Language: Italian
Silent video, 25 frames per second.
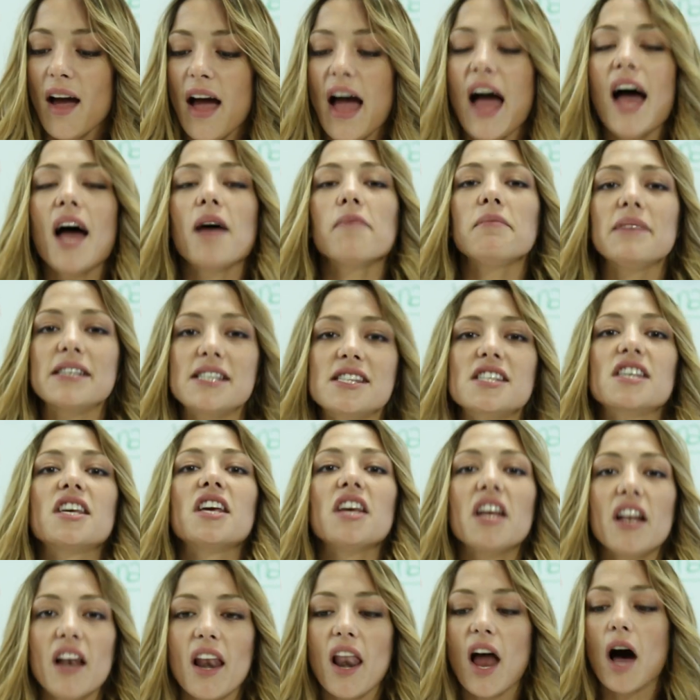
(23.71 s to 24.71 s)
Amy
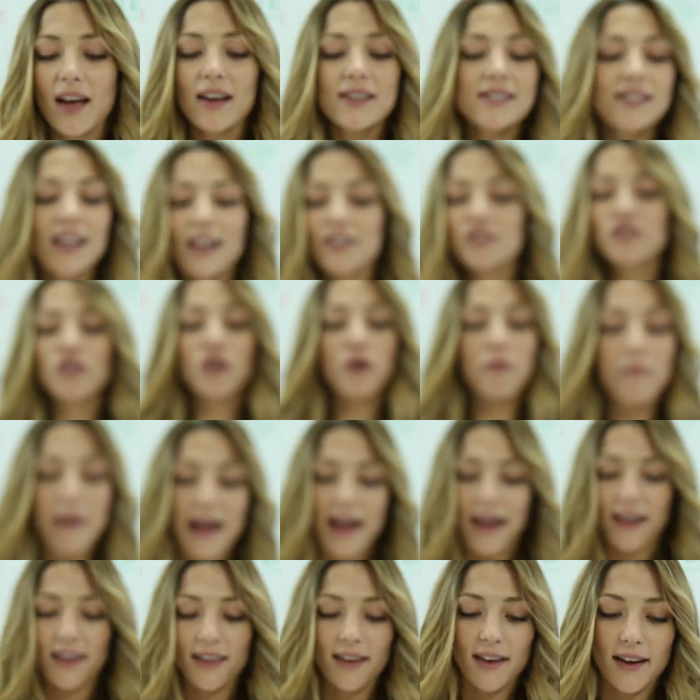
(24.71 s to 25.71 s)
Schilla, Sandro
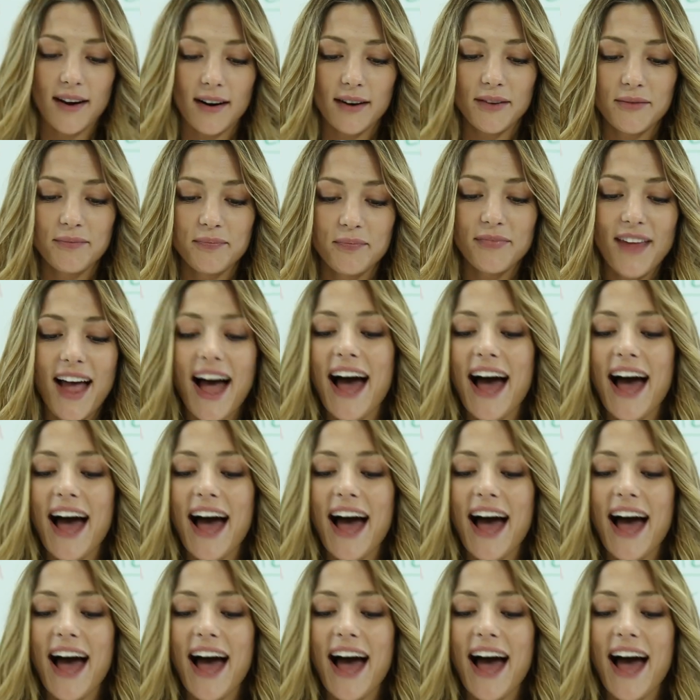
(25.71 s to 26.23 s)
Meyer,